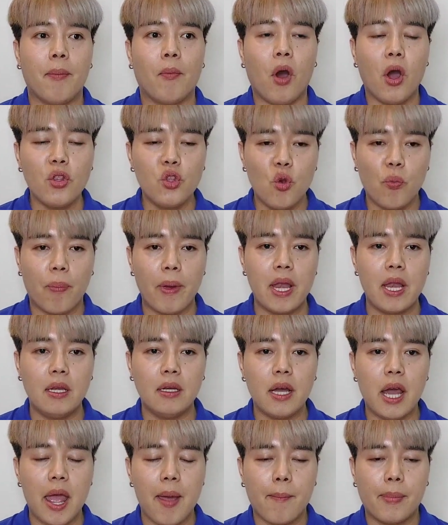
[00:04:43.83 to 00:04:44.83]
พออยู่ไป
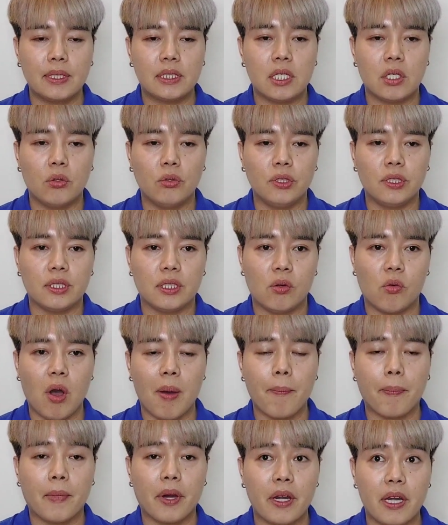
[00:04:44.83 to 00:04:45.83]
เรื่อย ๆ มันจะรู้สึกถึงค
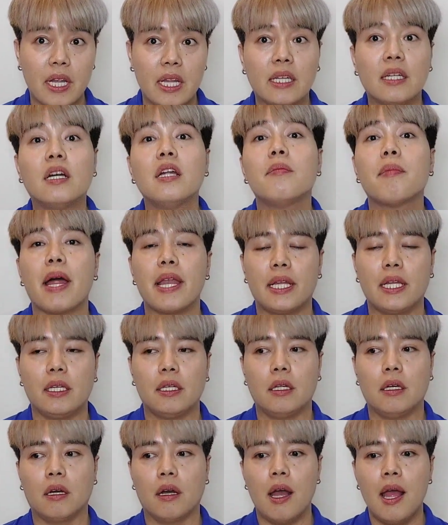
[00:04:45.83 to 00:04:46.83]
วามกรีนขึ้นมานิด
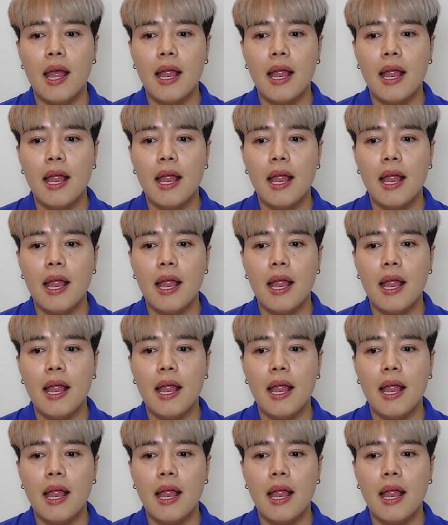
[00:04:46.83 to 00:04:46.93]
นึง